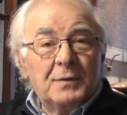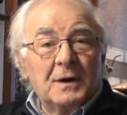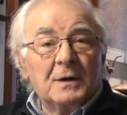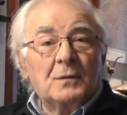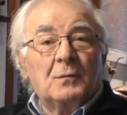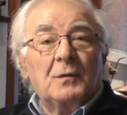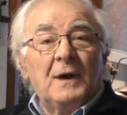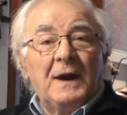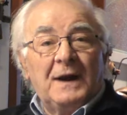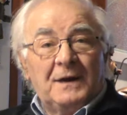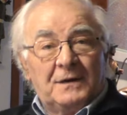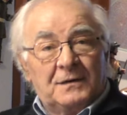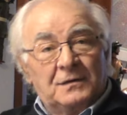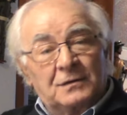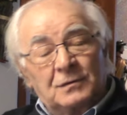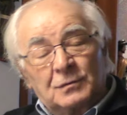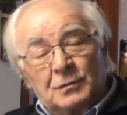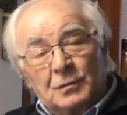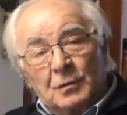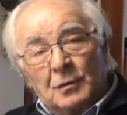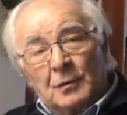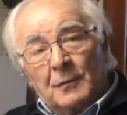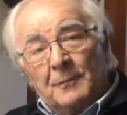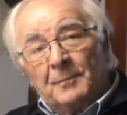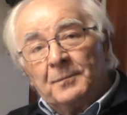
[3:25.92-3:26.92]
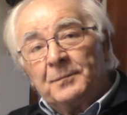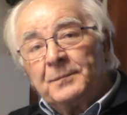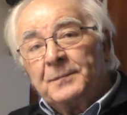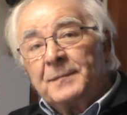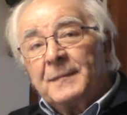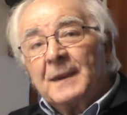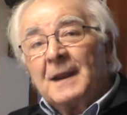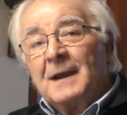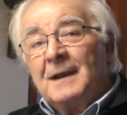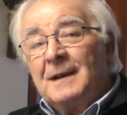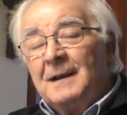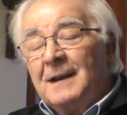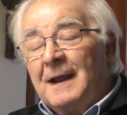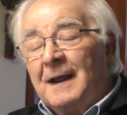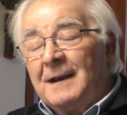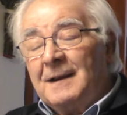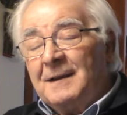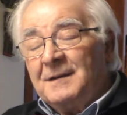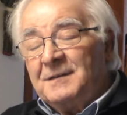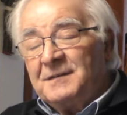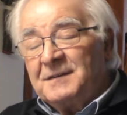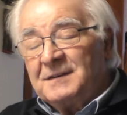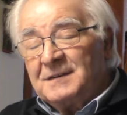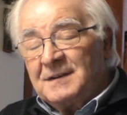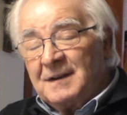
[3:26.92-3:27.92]
per questo la
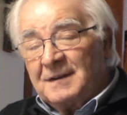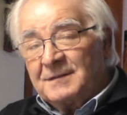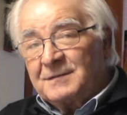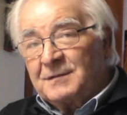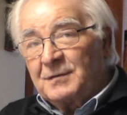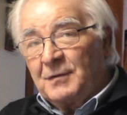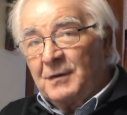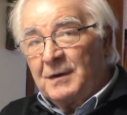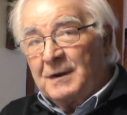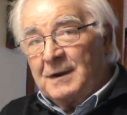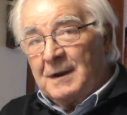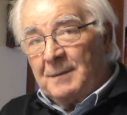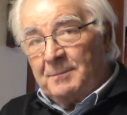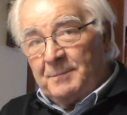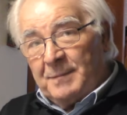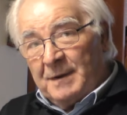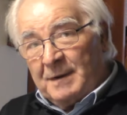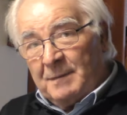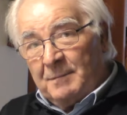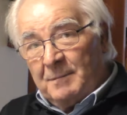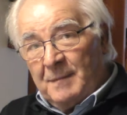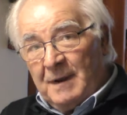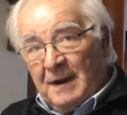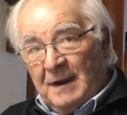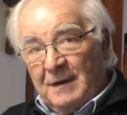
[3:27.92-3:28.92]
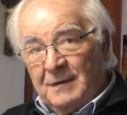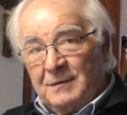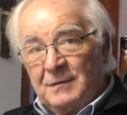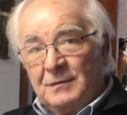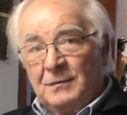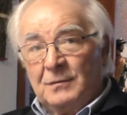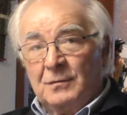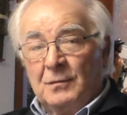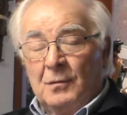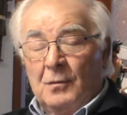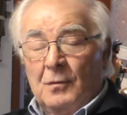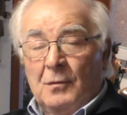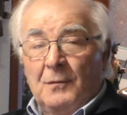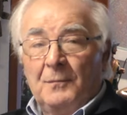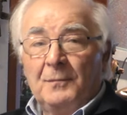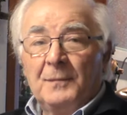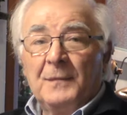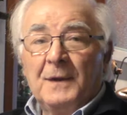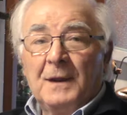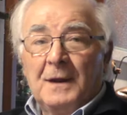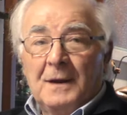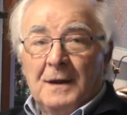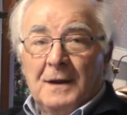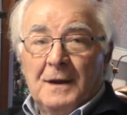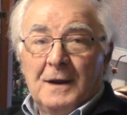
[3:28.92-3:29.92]
legislazione che ha permesso
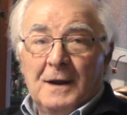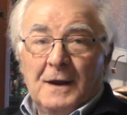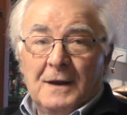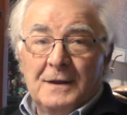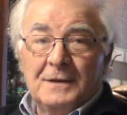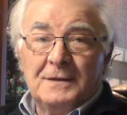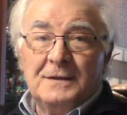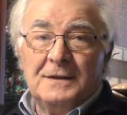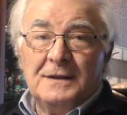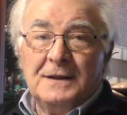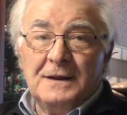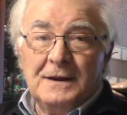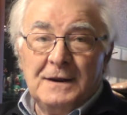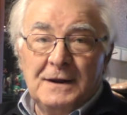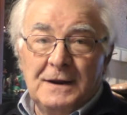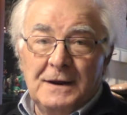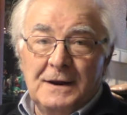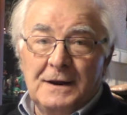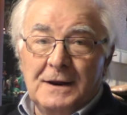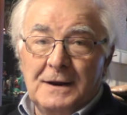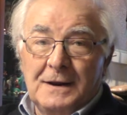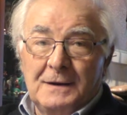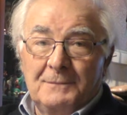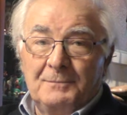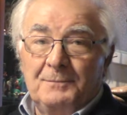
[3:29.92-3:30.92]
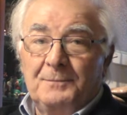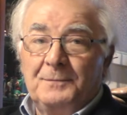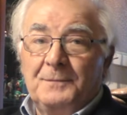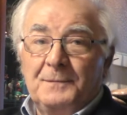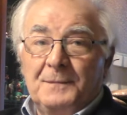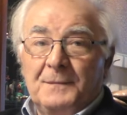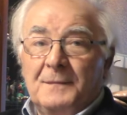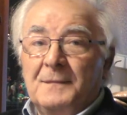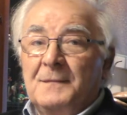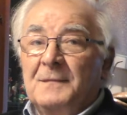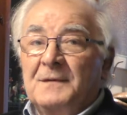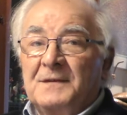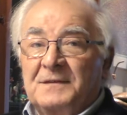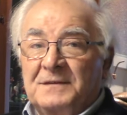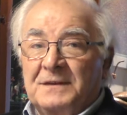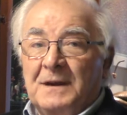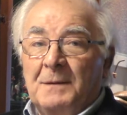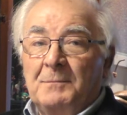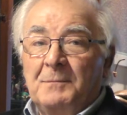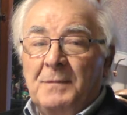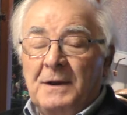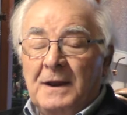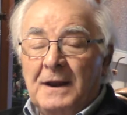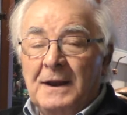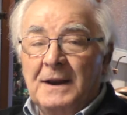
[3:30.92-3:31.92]
eh, di
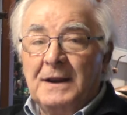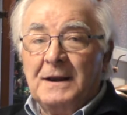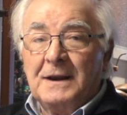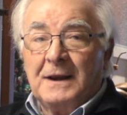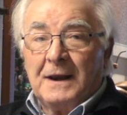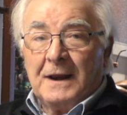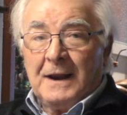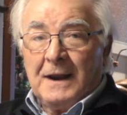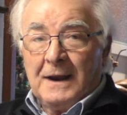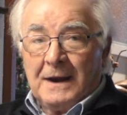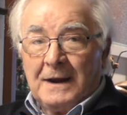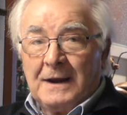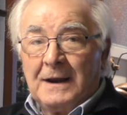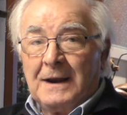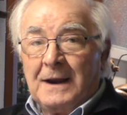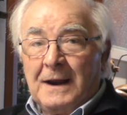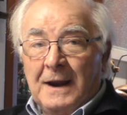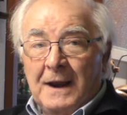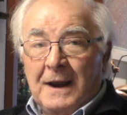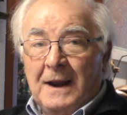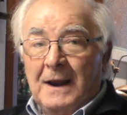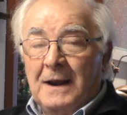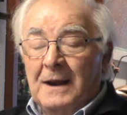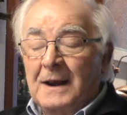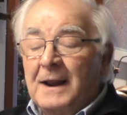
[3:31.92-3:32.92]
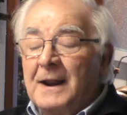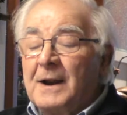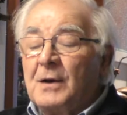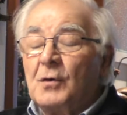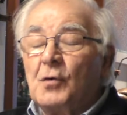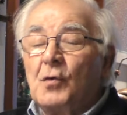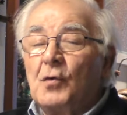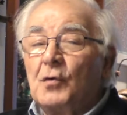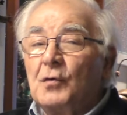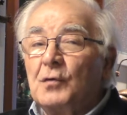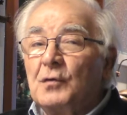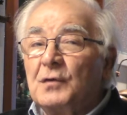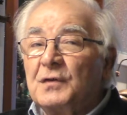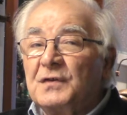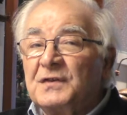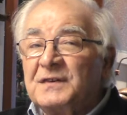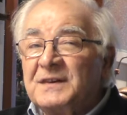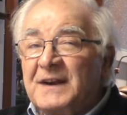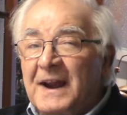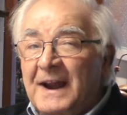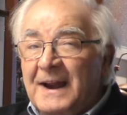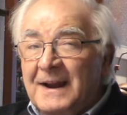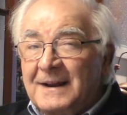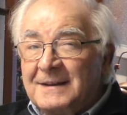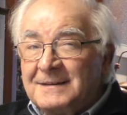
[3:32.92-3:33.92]
stabilire che le
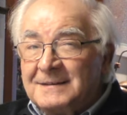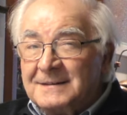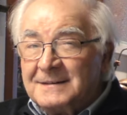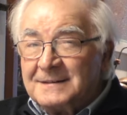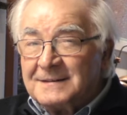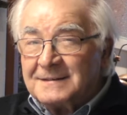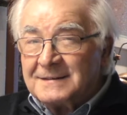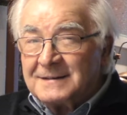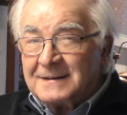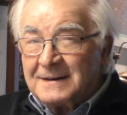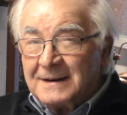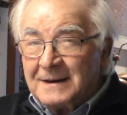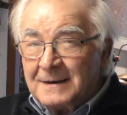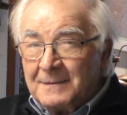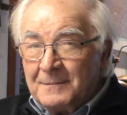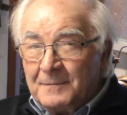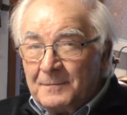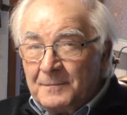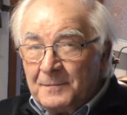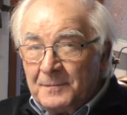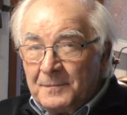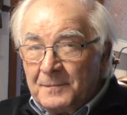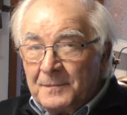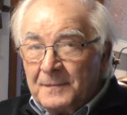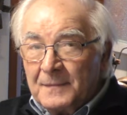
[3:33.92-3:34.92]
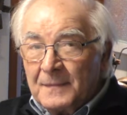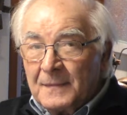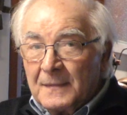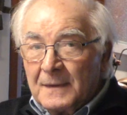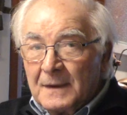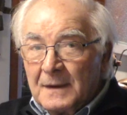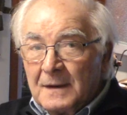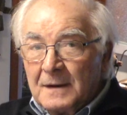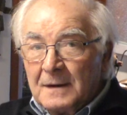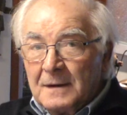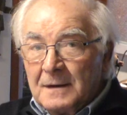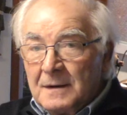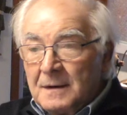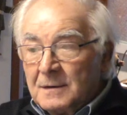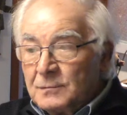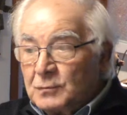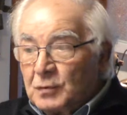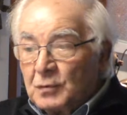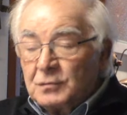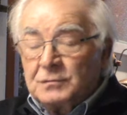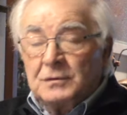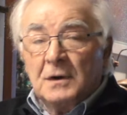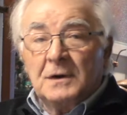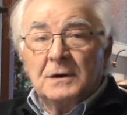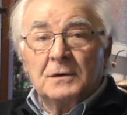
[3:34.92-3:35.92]
conoscenze,
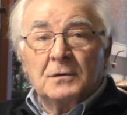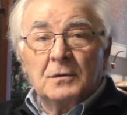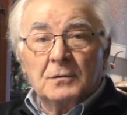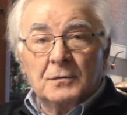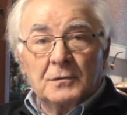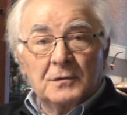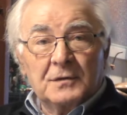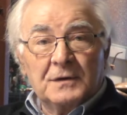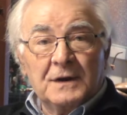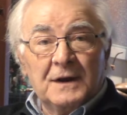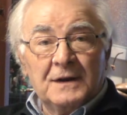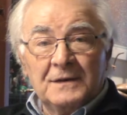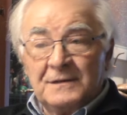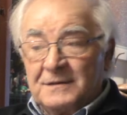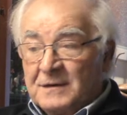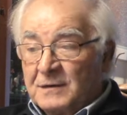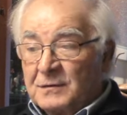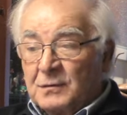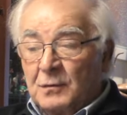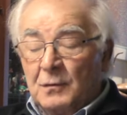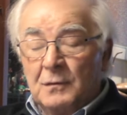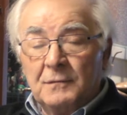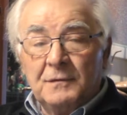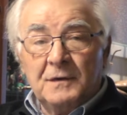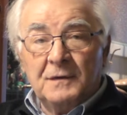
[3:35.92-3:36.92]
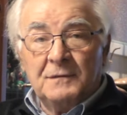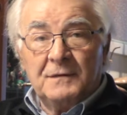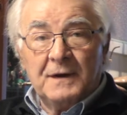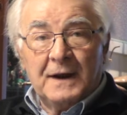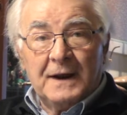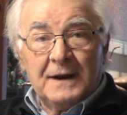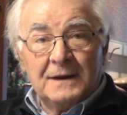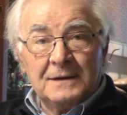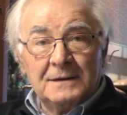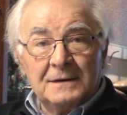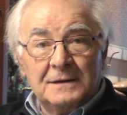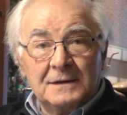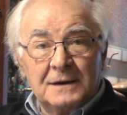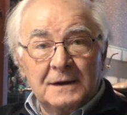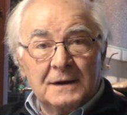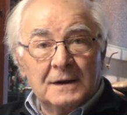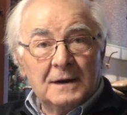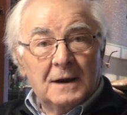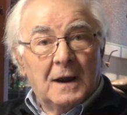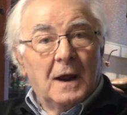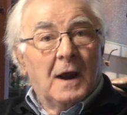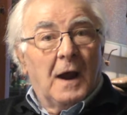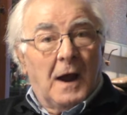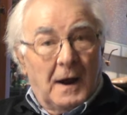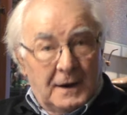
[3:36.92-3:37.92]
tutte le conoscenze sul vivente,
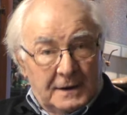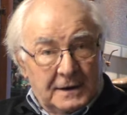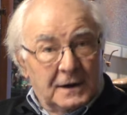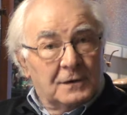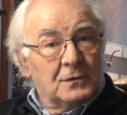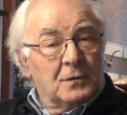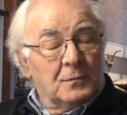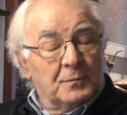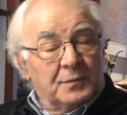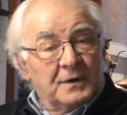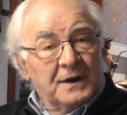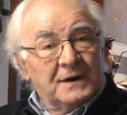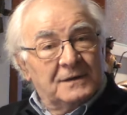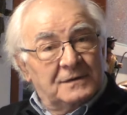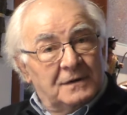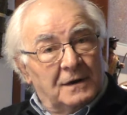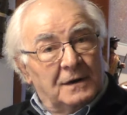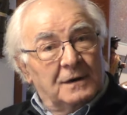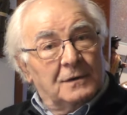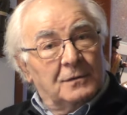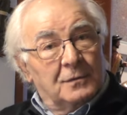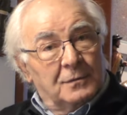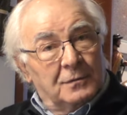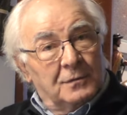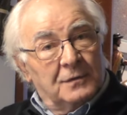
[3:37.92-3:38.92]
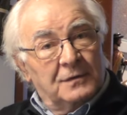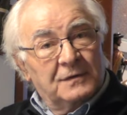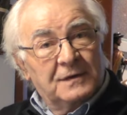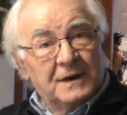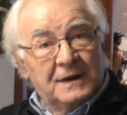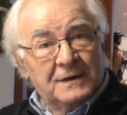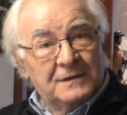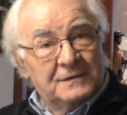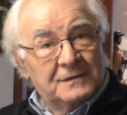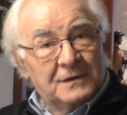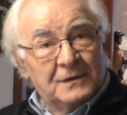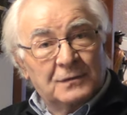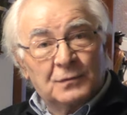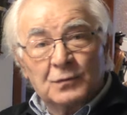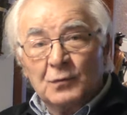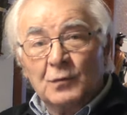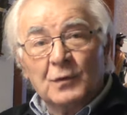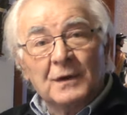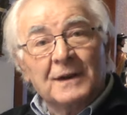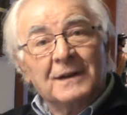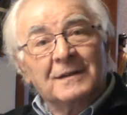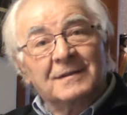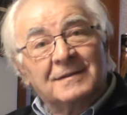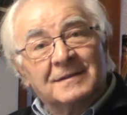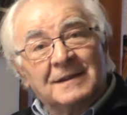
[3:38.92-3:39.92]
anche comprese le conoscenze
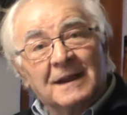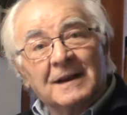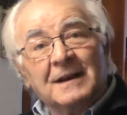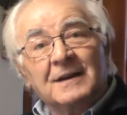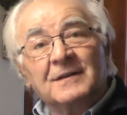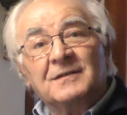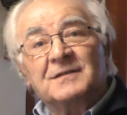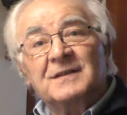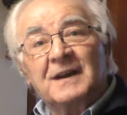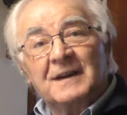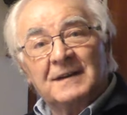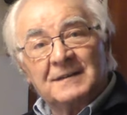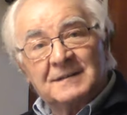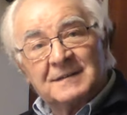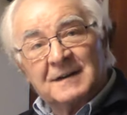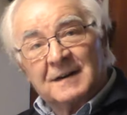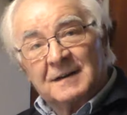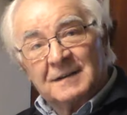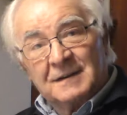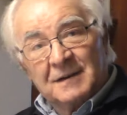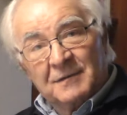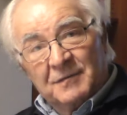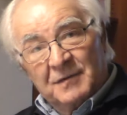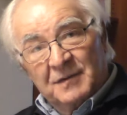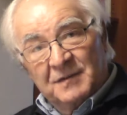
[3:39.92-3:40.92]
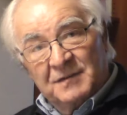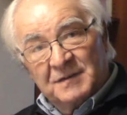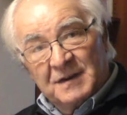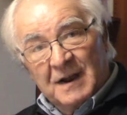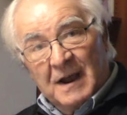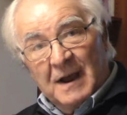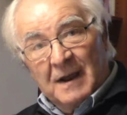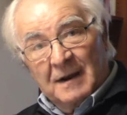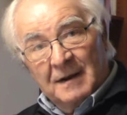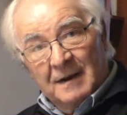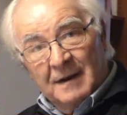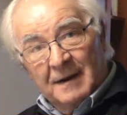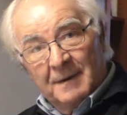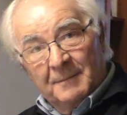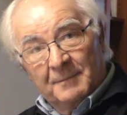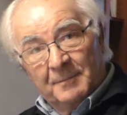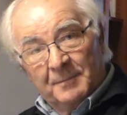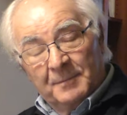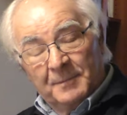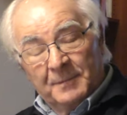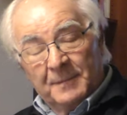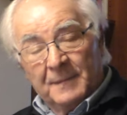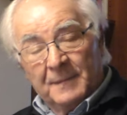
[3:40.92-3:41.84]
sull'intelligenza artificiale,